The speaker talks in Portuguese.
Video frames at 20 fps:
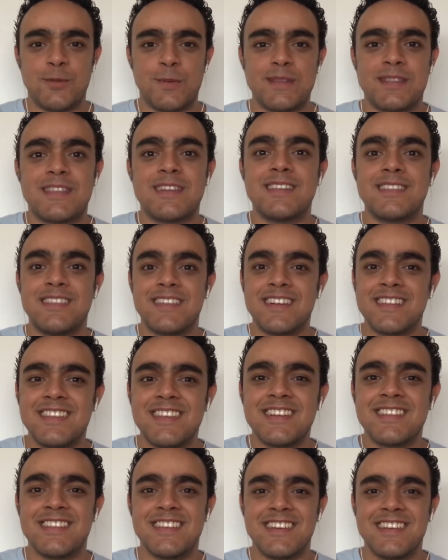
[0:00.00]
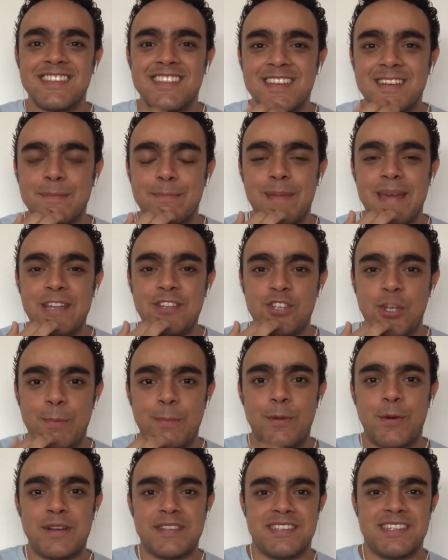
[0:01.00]
Tipo, dan, dan, dan, dan, dan, bem
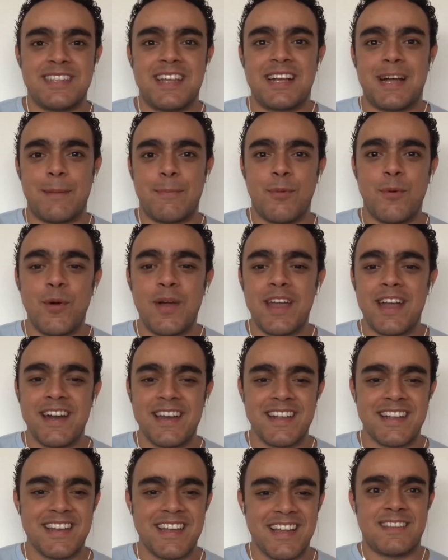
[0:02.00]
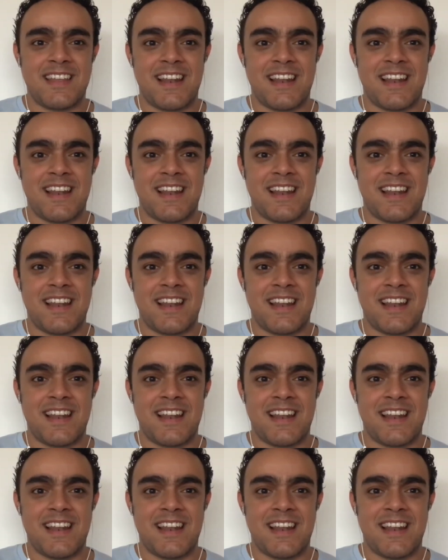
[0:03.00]
típico assim da capoeira, né?